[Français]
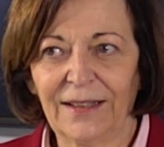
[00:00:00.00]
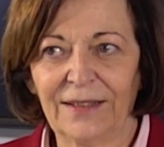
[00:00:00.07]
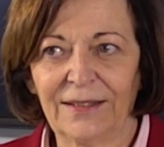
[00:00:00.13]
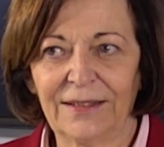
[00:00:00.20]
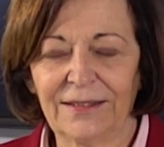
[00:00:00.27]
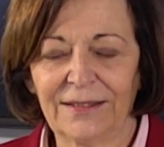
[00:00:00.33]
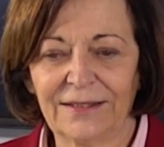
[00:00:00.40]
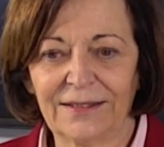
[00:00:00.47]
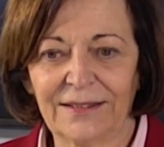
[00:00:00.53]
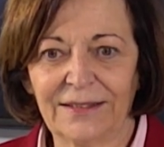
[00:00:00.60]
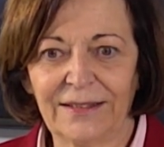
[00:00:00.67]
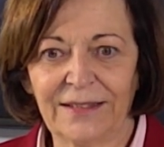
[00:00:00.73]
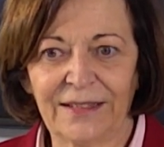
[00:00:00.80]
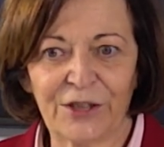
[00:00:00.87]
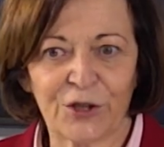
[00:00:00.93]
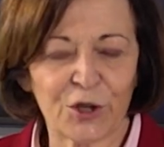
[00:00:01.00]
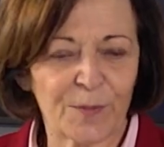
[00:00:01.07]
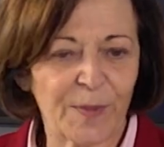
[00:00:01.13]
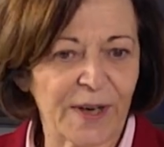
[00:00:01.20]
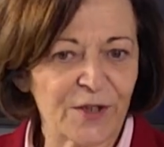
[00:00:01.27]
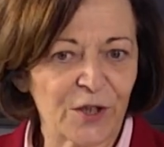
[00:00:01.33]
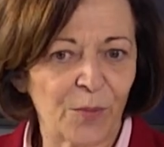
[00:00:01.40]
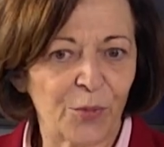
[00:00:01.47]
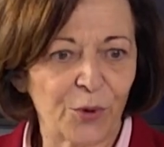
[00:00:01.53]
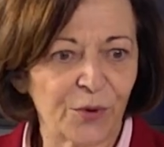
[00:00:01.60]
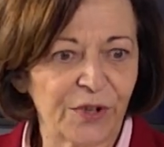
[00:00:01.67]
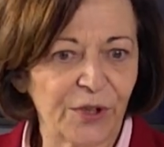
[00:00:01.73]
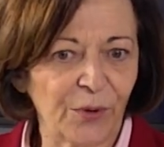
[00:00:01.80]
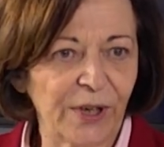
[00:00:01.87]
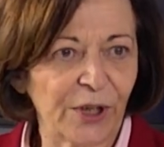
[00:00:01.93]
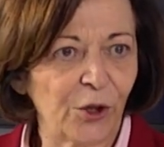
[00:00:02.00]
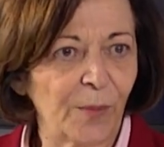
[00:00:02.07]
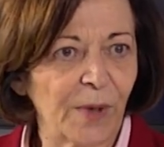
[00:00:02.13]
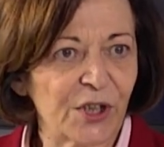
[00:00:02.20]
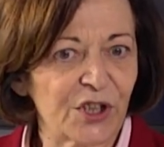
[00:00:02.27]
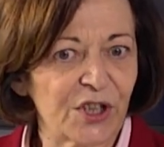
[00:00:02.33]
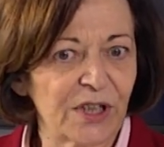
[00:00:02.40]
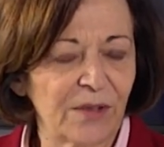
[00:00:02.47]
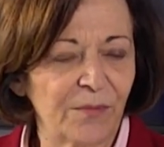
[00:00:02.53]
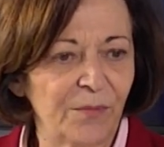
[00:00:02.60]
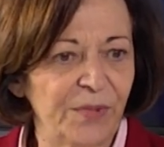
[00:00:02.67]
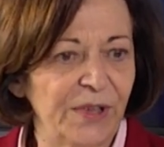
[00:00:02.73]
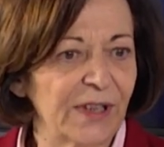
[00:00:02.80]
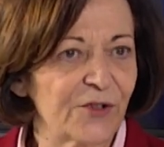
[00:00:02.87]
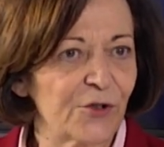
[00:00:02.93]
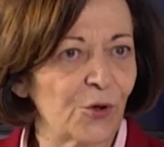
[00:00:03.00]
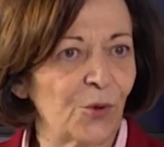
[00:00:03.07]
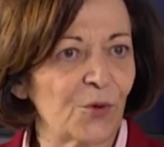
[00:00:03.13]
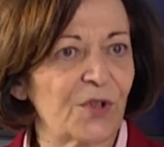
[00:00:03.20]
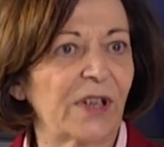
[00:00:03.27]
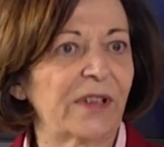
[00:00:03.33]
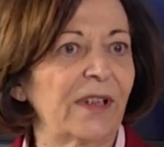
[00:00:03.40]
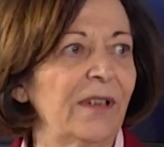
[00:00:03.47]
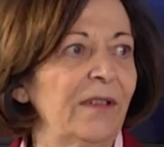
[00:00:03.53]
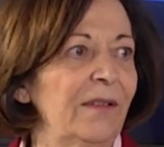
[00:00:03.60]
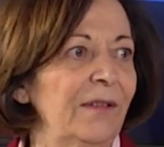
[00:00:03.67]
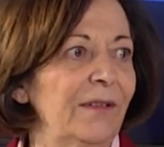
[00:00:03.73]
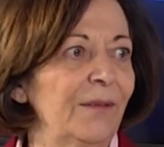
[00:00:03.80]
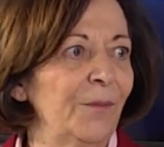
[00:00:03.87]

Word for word: Il y a des choses par exemple qui ont l'air de marcher bien selon certaines